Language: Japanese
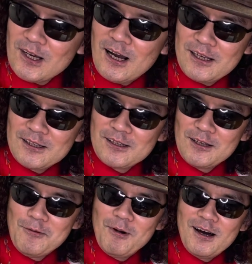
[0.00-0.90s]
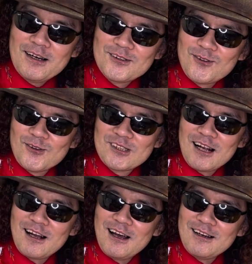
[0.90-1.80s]
はい。まあちょっと若
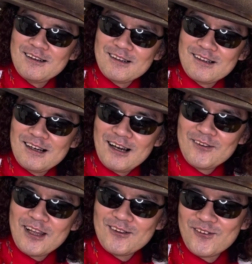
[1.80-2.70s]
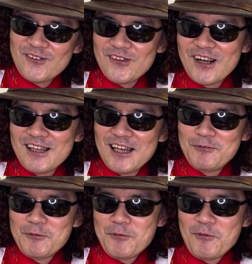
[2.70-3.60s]
干納得いかない
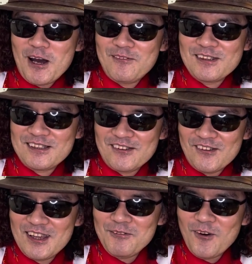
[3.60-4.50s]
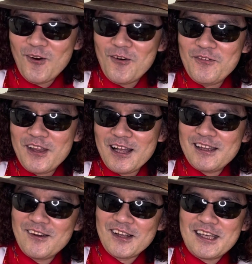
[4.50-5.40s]
部分もありますけど、でもおおむね合っ
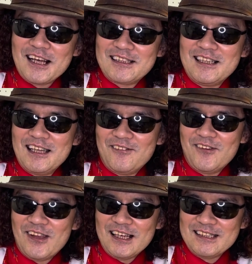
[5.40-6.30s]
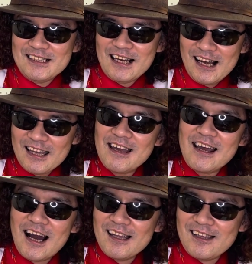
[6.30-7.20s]
ているような気がしないでもないし。はい。
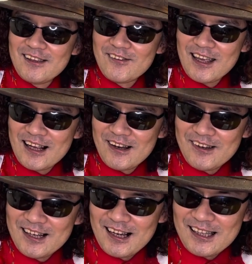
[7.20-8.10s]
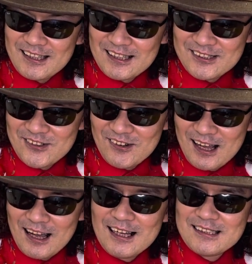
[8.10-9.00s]
あなたの結果はいかがだったでしょう
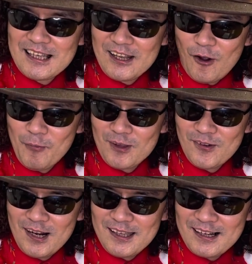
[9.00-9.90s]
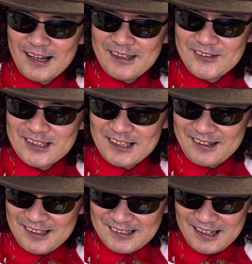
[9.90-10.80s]
か？ぜひコメント欄に書いて教えて
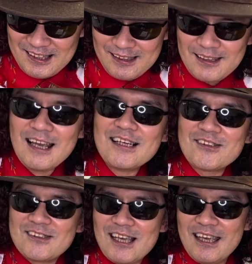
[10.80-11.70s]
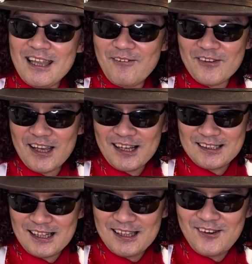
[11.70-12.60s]
くださいね。そしていいねボタンや
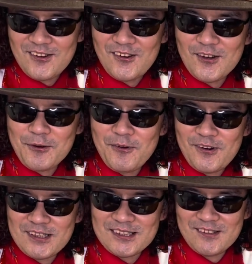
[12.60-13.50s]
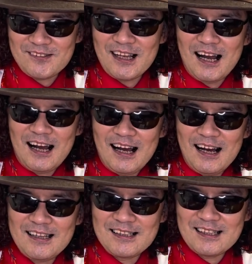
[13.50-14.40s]
チャンネル登録もよろしく。
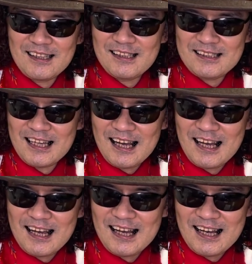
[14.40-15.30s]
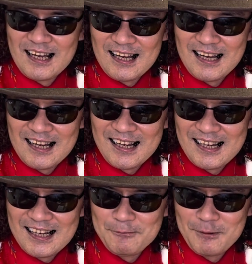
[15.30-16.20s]
あーなちゃんでし
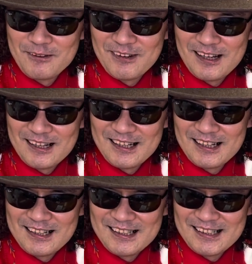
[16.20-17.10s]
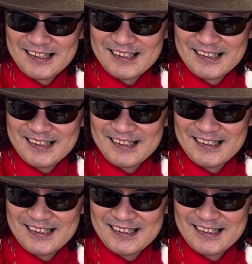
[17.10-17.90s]
た。バイバーイ。